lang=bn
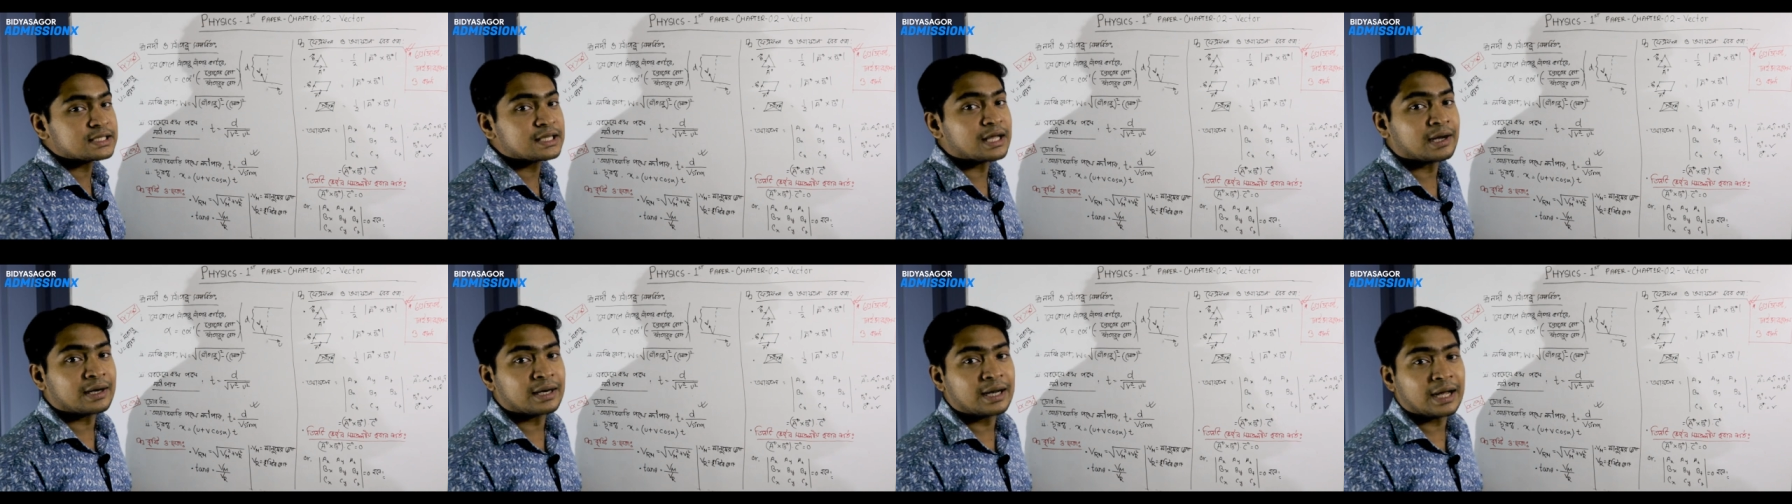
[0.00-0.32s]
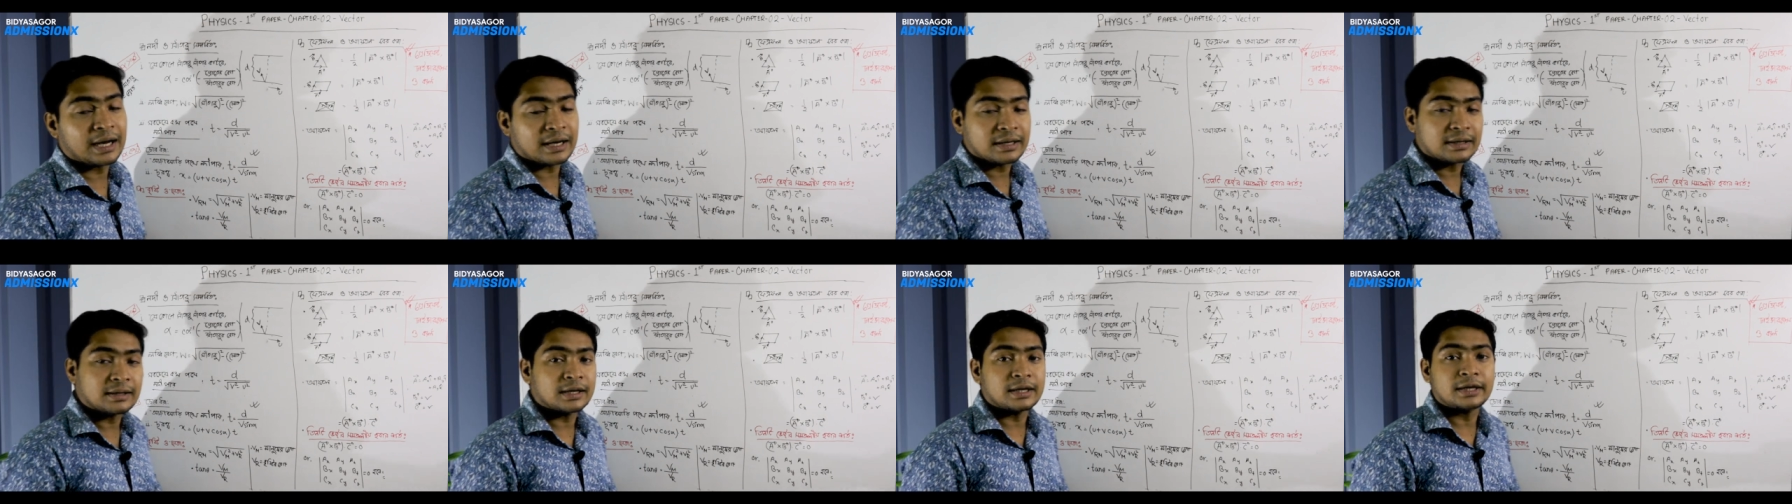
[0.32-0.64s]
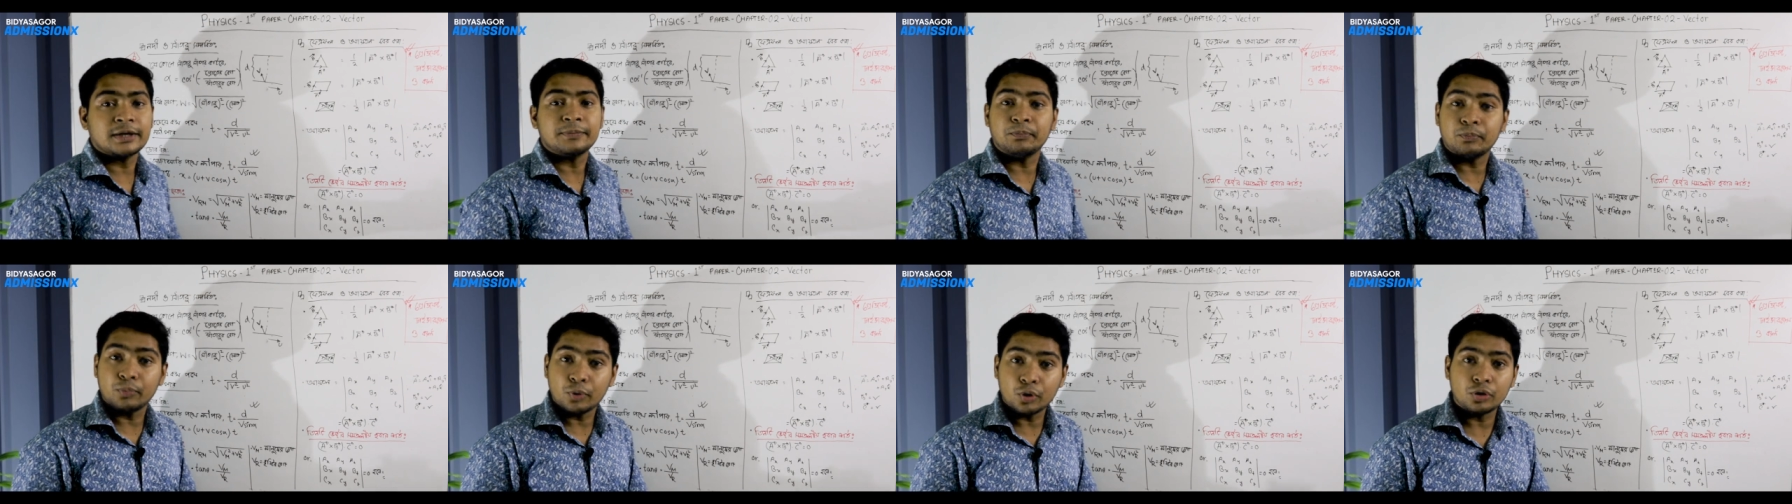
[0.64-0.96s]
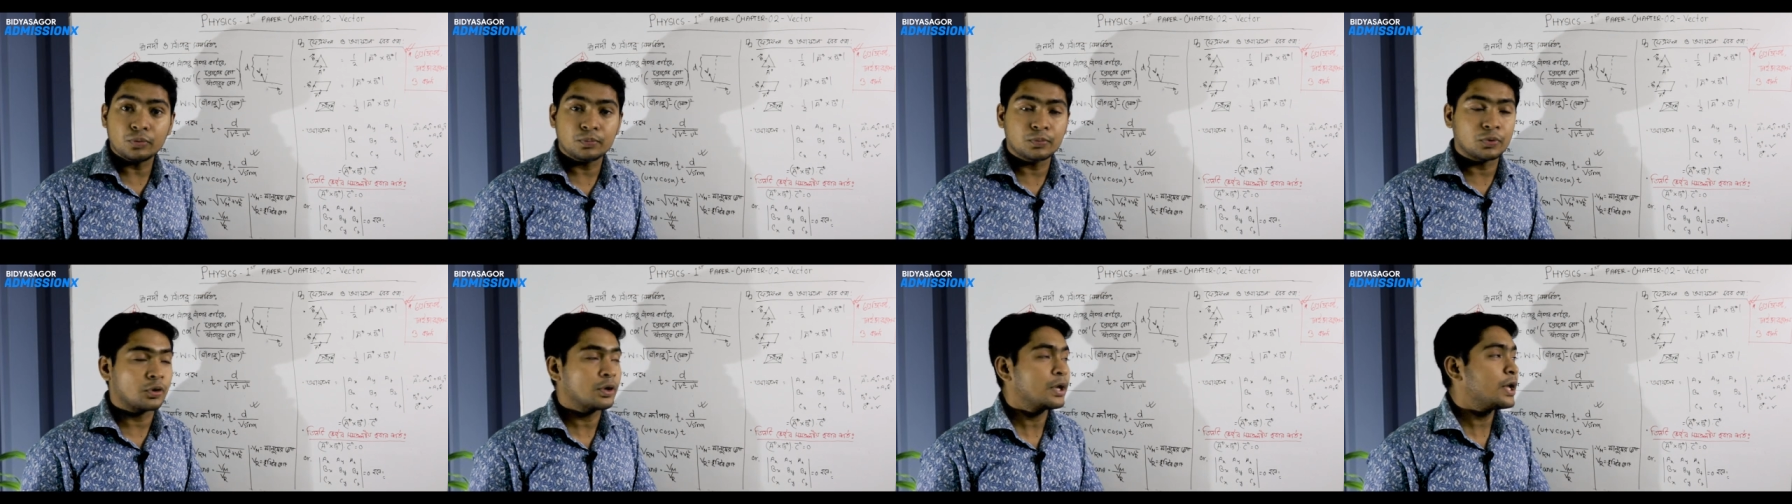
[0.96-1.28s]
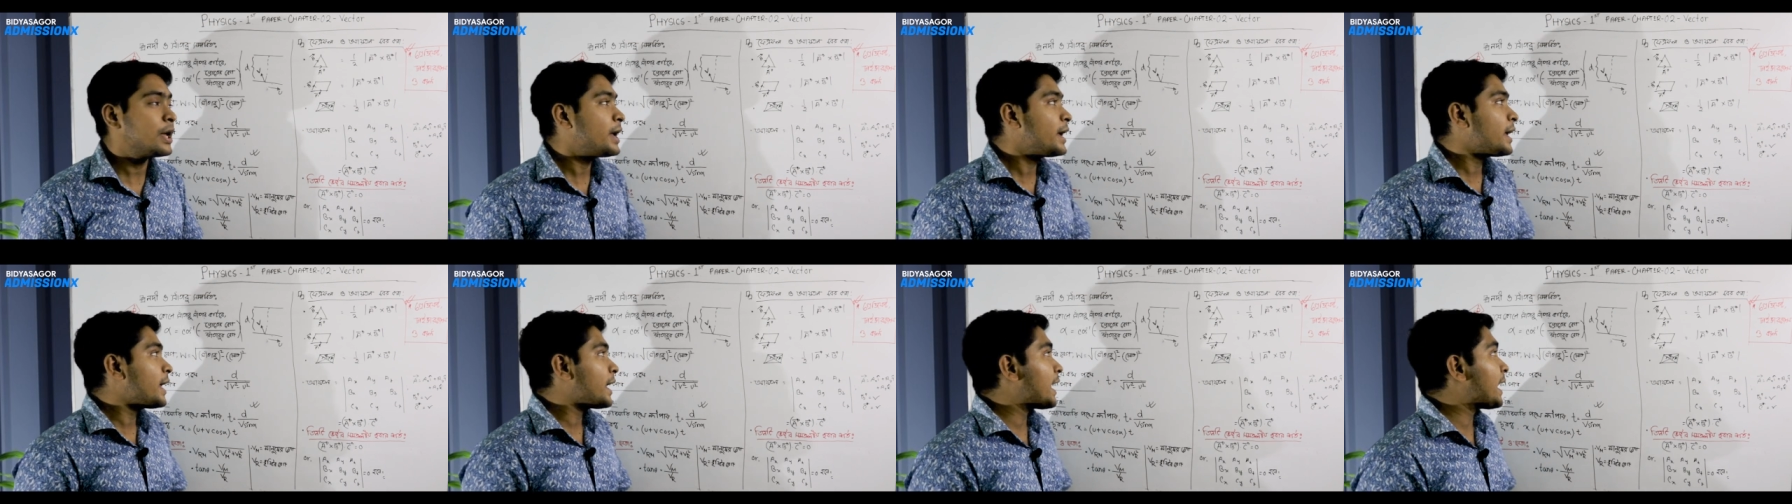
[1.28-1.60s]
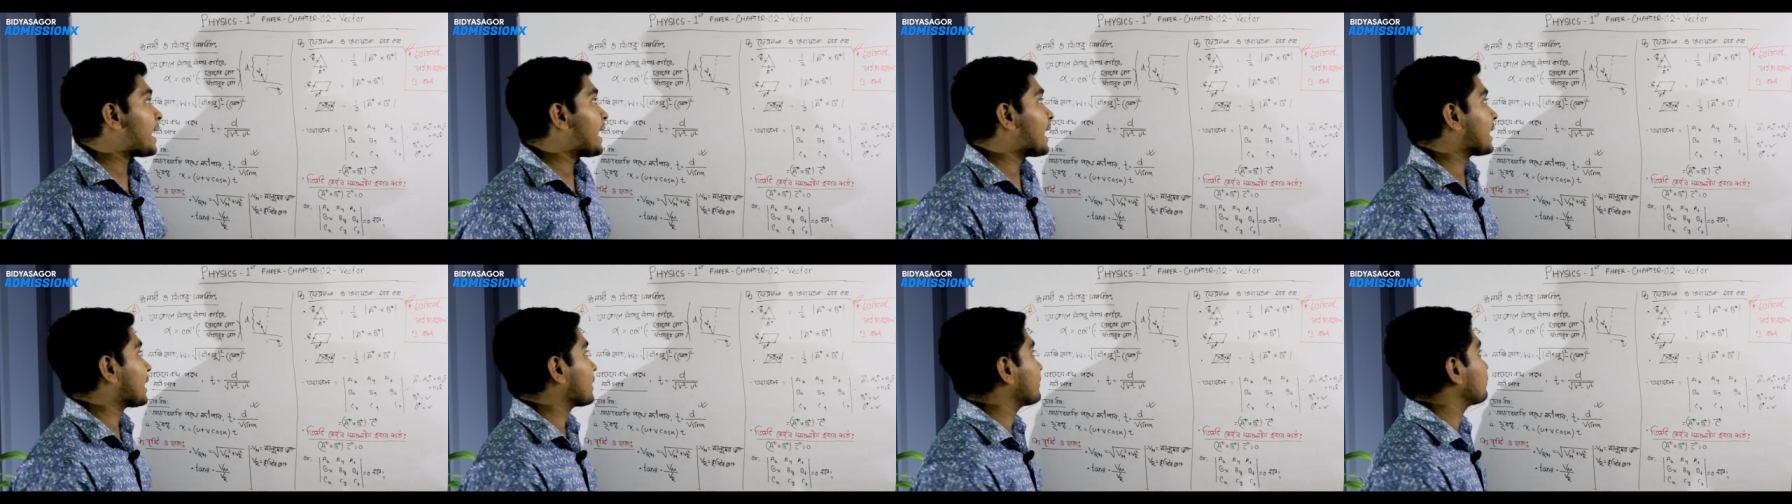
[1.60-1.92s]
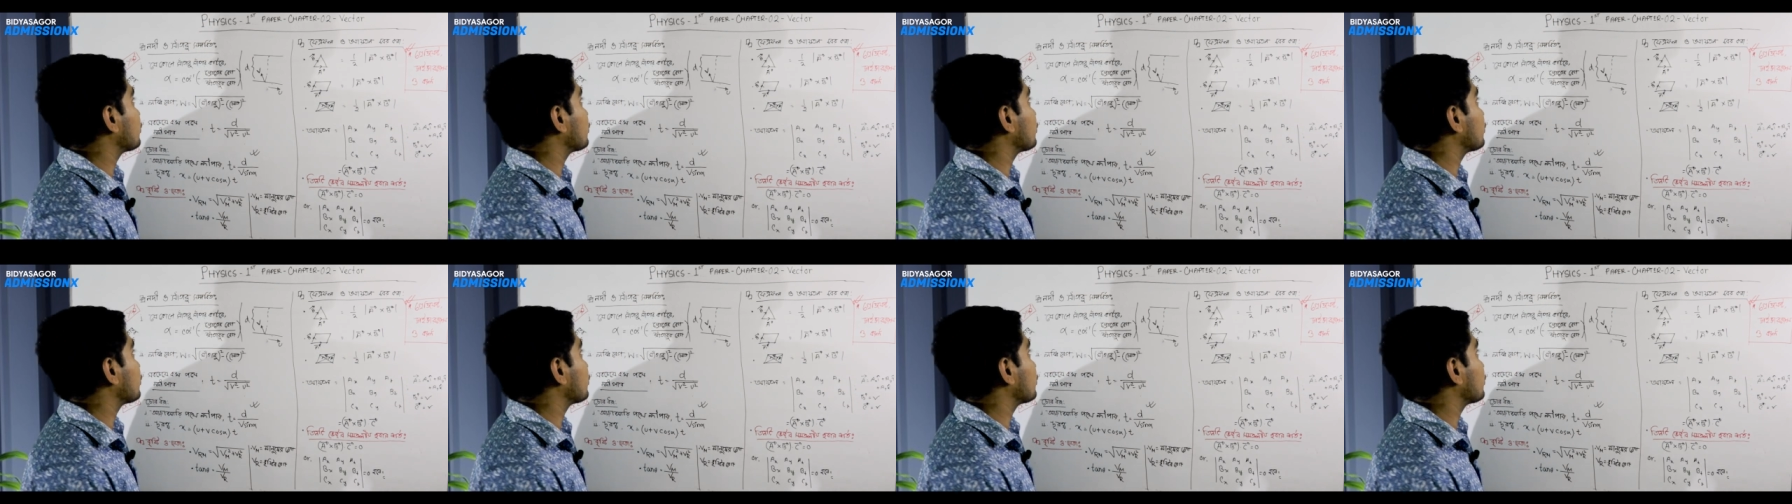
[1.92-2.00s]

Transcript: তার আন্ডারে পড়ব এক